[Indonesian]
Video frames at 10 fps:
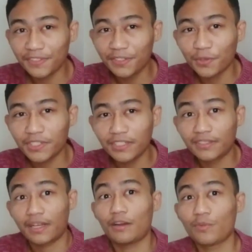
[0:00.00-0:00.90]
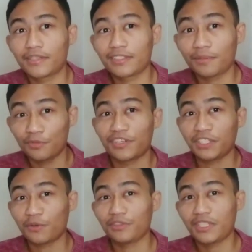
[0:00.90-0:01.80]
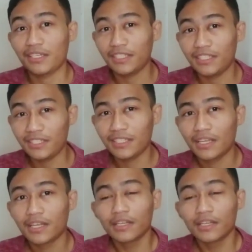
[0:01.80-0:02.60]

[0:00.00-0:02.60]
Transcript: video jadi tak keluar semua di konten ini.